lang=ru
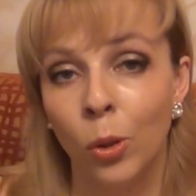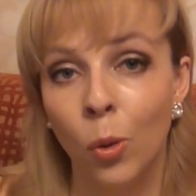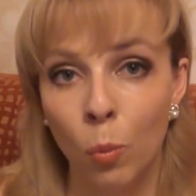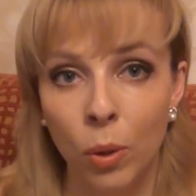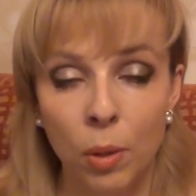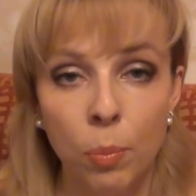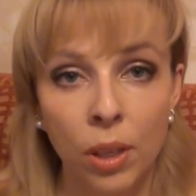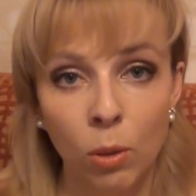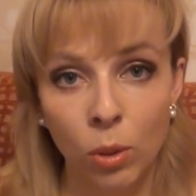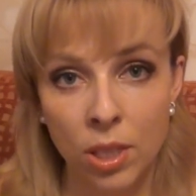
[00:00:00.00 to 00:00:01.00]
Но были
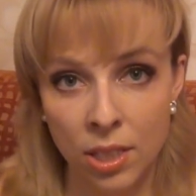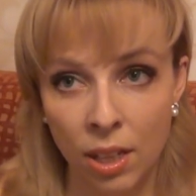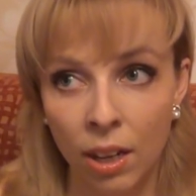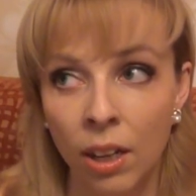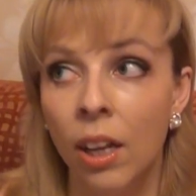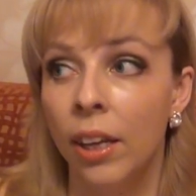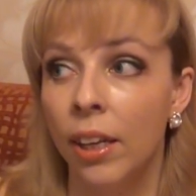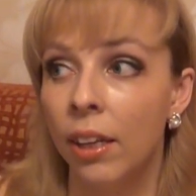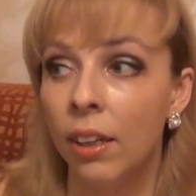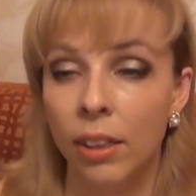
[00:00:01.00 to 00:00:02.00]
периоды сна,
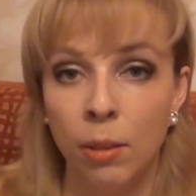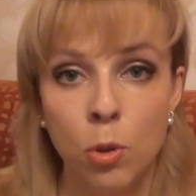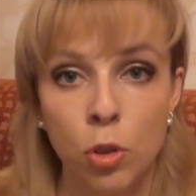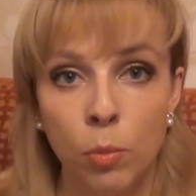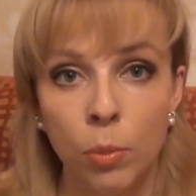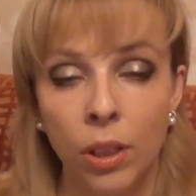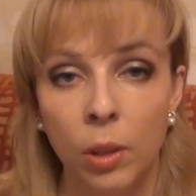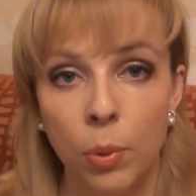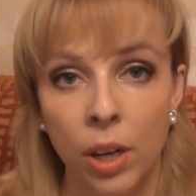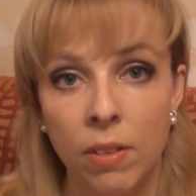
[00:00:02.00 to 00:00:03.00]
или когда можно было
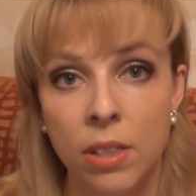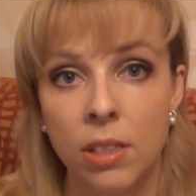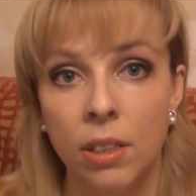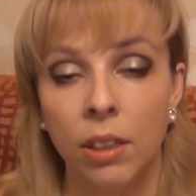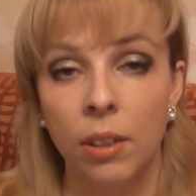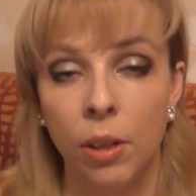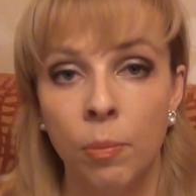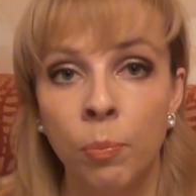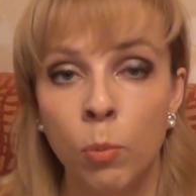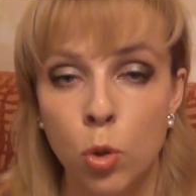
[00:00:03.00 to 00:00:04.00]
отправить э,
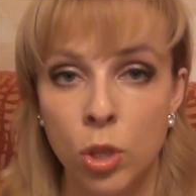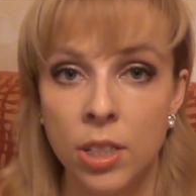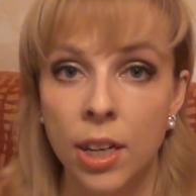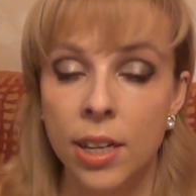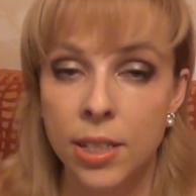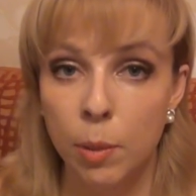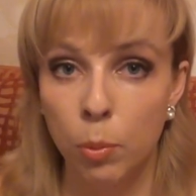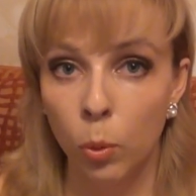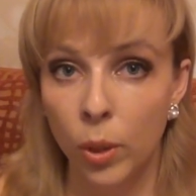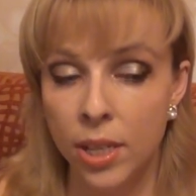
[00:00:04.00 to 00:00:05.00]
мужа с коляской
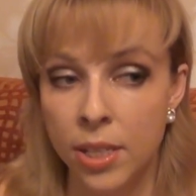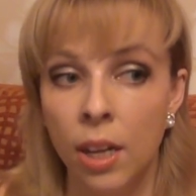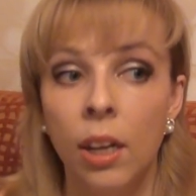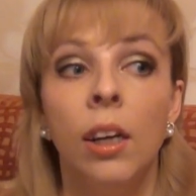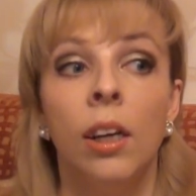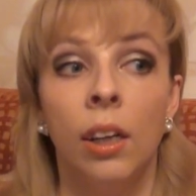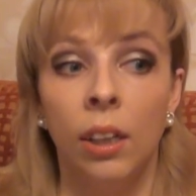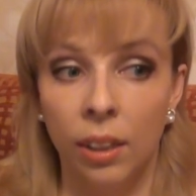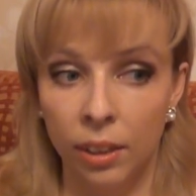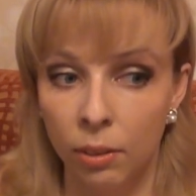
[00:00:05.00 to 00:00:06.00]
погулять,
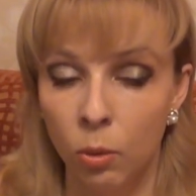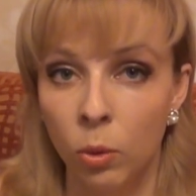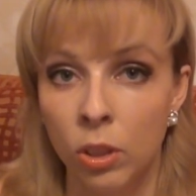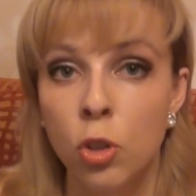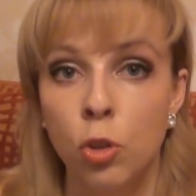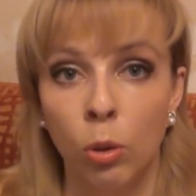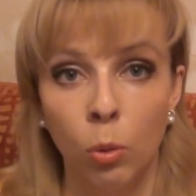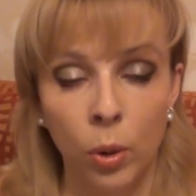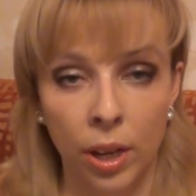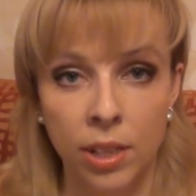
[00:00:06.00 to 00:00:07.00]
э, он шел
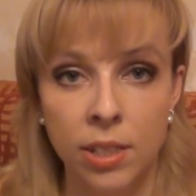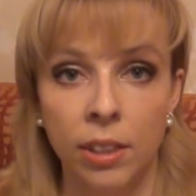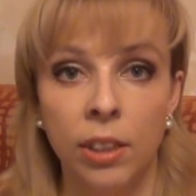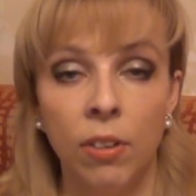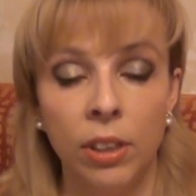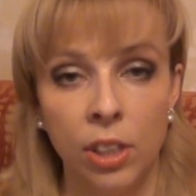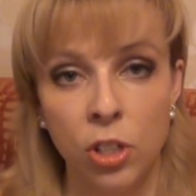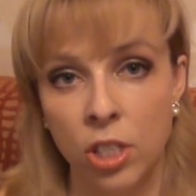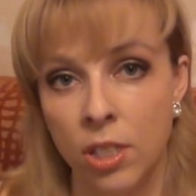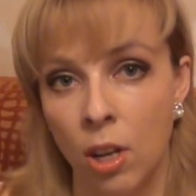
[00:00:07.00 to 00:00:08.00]
гулять, 2-3
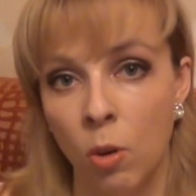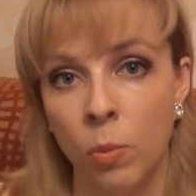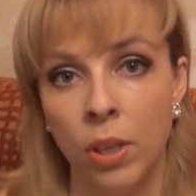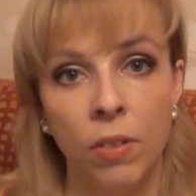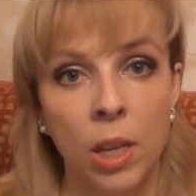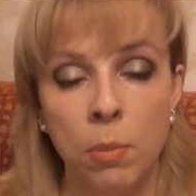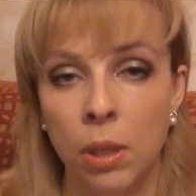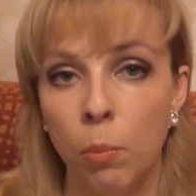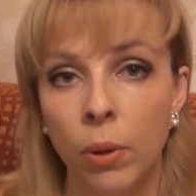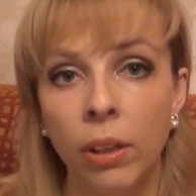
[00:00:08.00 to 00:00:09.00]
часа у меня
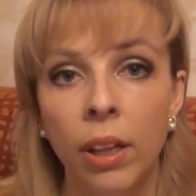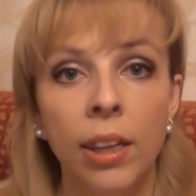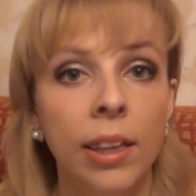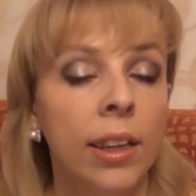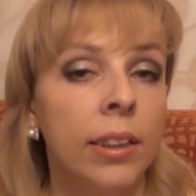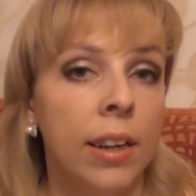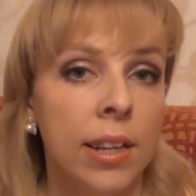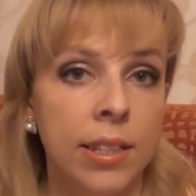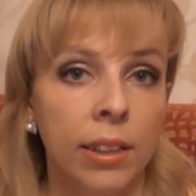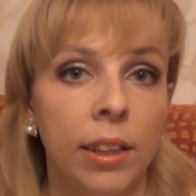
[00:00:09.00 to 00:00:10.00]
времени было, и я
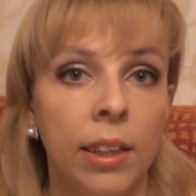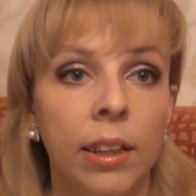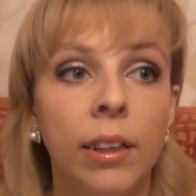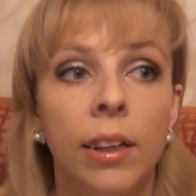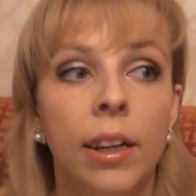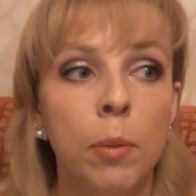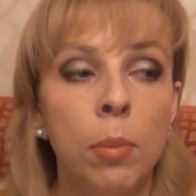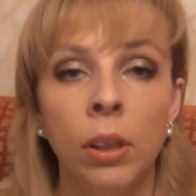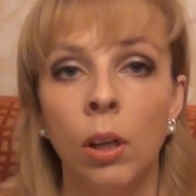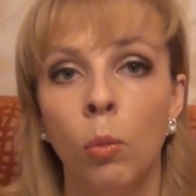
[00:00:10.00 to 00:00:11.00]
тратила их
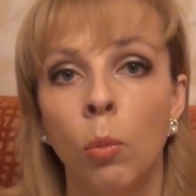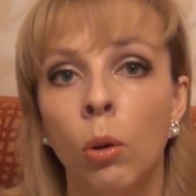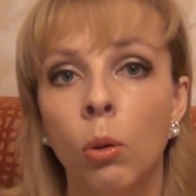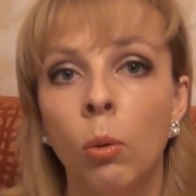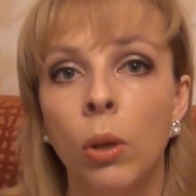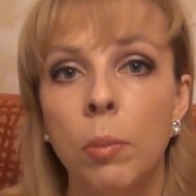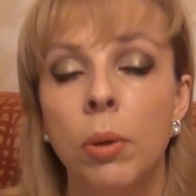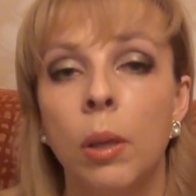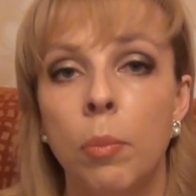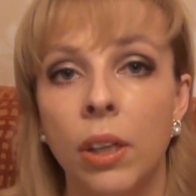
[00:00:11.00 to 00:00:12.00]
либо на уборку,
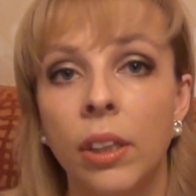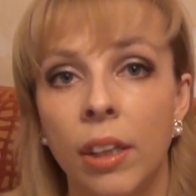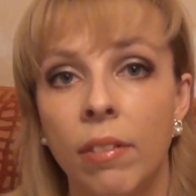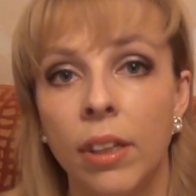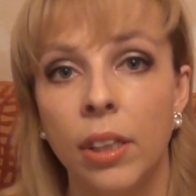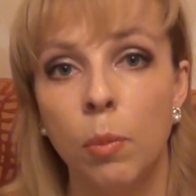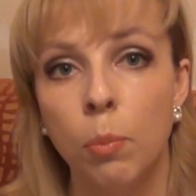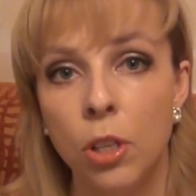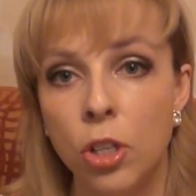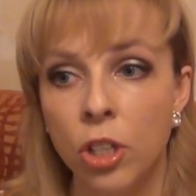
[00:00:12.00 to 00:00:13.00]
либо на приготовление
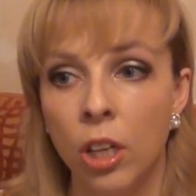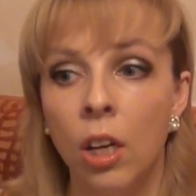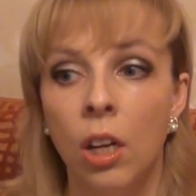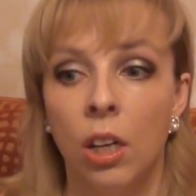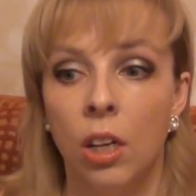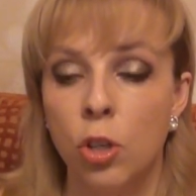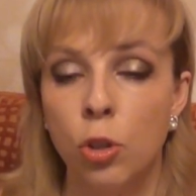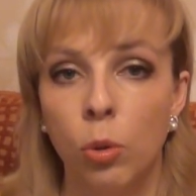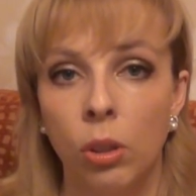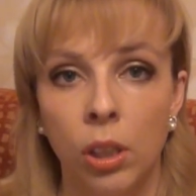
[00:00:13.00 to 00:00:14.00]
пищи,
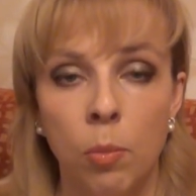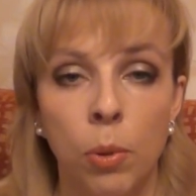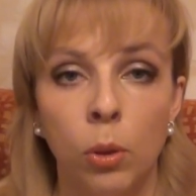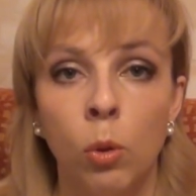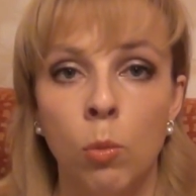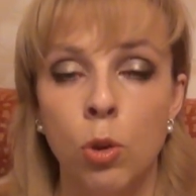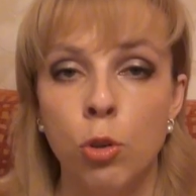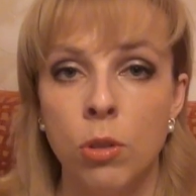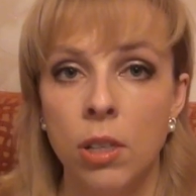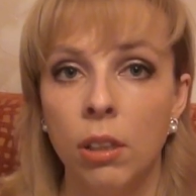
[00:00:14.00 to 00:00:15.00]
что-то там по дому
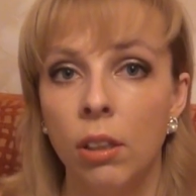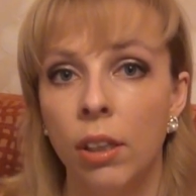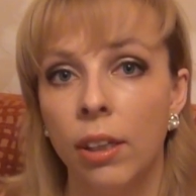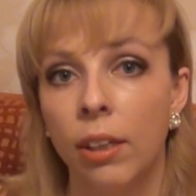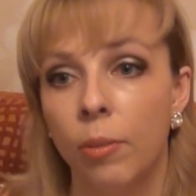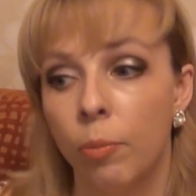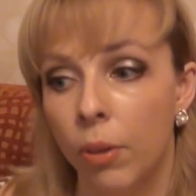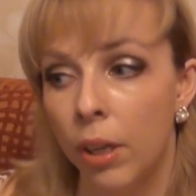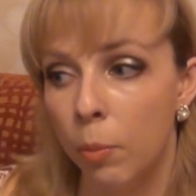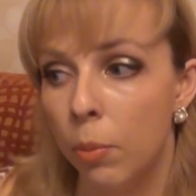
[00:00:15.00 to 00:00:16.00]
еще делала,
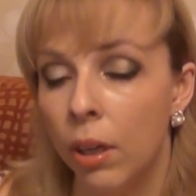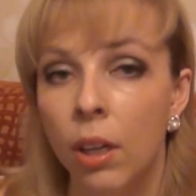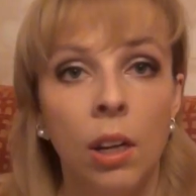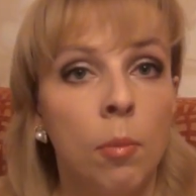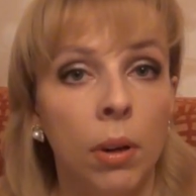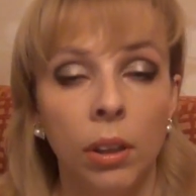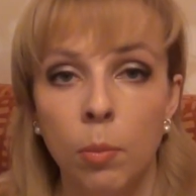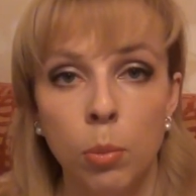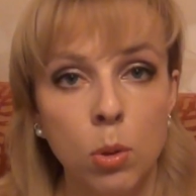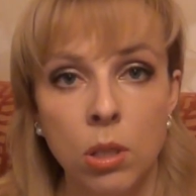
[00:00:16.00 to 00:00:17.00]
либо
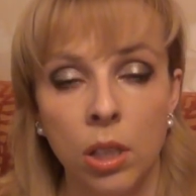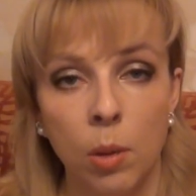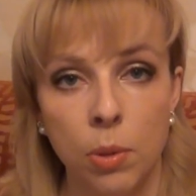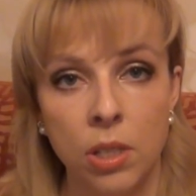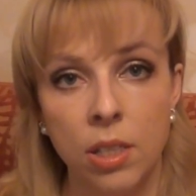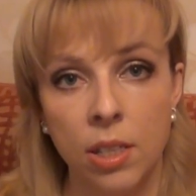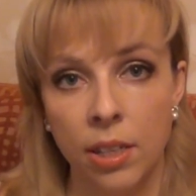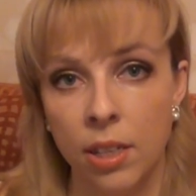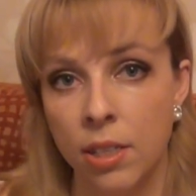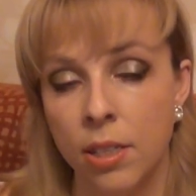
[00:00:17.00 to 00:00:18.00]
могла просто-напросто
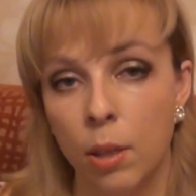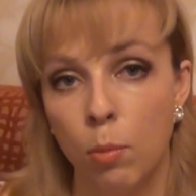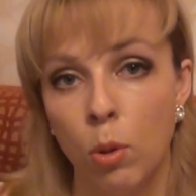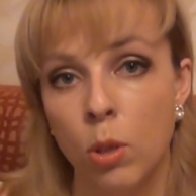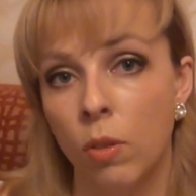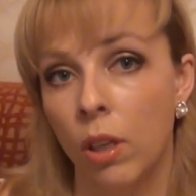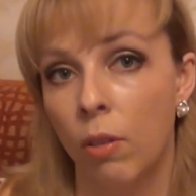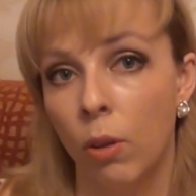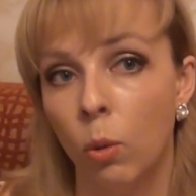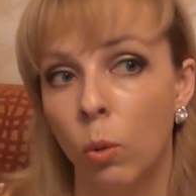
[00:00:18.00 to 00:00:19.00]
заняться собой, своей
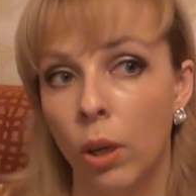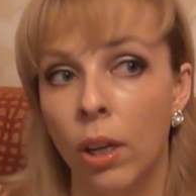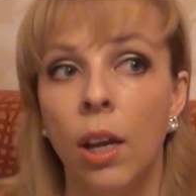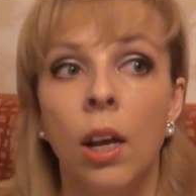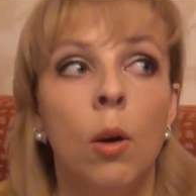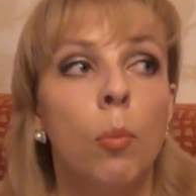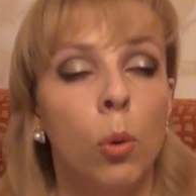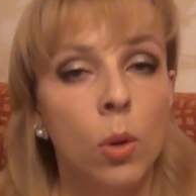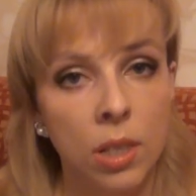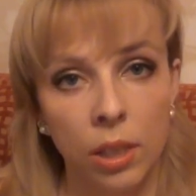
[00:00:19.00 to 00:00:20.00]
фигурой,
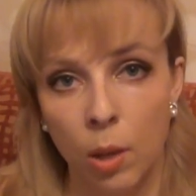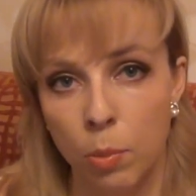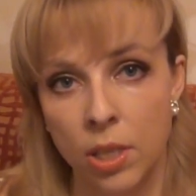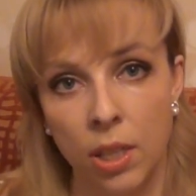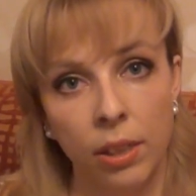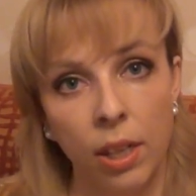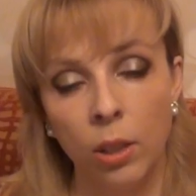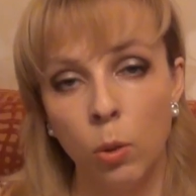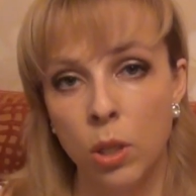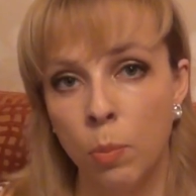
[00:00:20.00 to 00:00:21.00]
просто-напросто
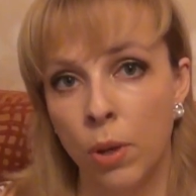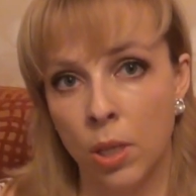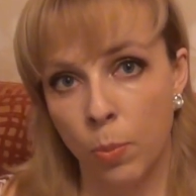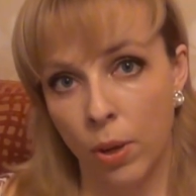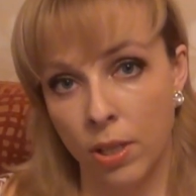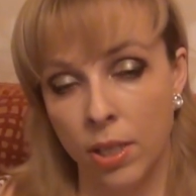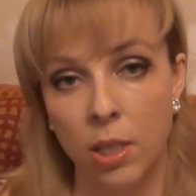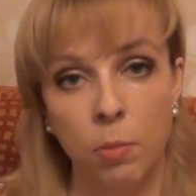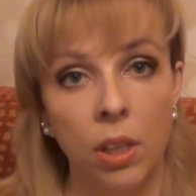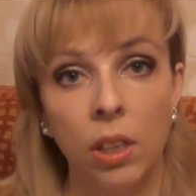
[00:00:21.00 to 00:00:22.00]
отдохнуть и поспать,
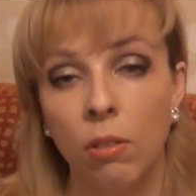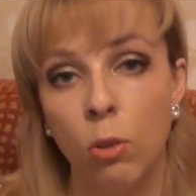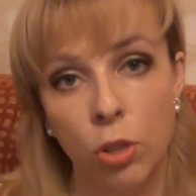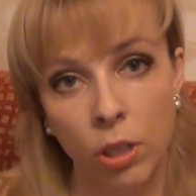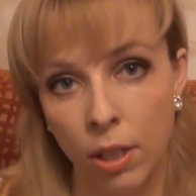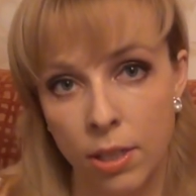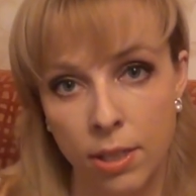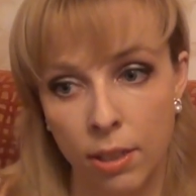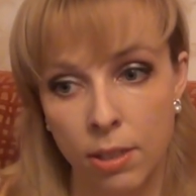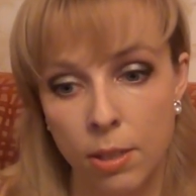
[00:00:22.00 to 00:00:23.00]
если мне это очень
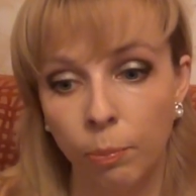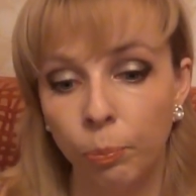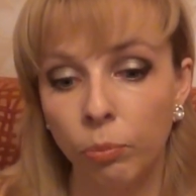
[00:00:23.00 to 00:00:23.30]
хотелось.